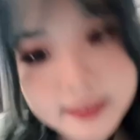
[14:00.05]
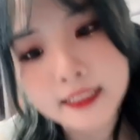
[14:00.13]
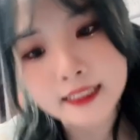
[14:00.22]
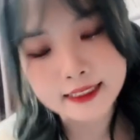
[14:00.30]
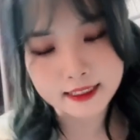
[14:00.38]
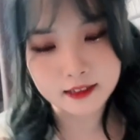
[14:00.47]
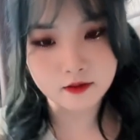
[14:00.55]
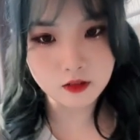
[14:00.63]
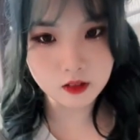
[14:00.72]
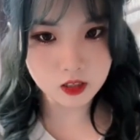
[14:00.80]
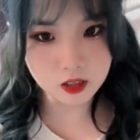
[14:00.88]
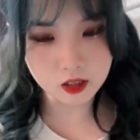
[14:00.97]
的小
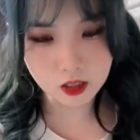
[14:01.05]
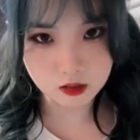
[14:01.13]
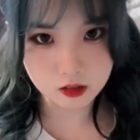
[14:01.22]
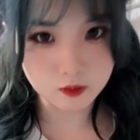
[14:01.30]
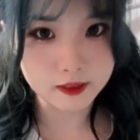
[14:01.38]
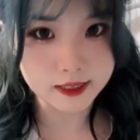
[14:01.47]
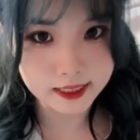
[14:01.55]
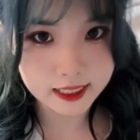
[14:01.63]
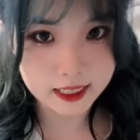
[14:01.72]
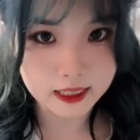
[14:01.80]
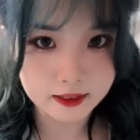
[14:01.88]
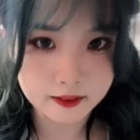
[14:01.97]
风车，好久不
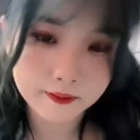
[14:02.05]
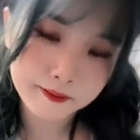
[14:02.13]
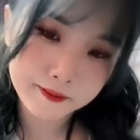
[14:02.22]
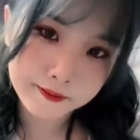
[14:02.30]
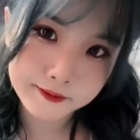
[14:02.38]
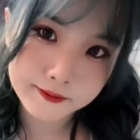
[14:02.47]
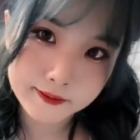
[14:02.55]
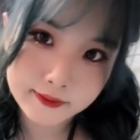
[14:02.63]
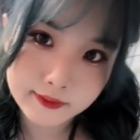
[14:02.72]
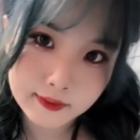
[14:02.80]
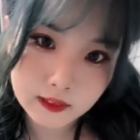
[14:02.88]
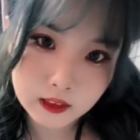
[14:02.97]
见。
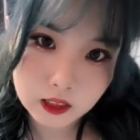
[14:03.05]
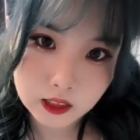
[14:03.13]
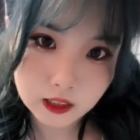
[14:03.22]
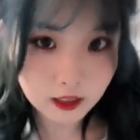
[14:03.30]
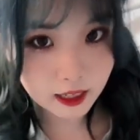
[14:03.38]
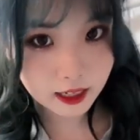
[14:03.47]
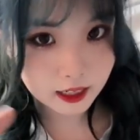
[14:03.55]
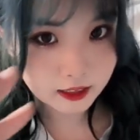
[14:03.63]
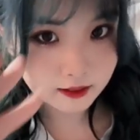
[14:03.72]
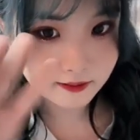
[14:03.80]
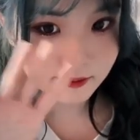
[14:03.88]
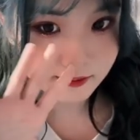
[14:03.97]
走啦，
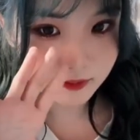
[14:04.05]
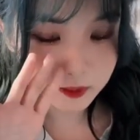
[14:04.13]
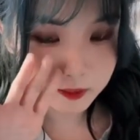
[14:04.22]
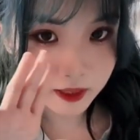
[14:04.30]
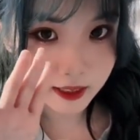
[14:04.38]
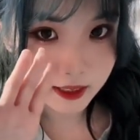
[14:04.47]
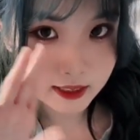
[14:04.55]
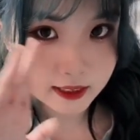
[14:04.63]
拜拜，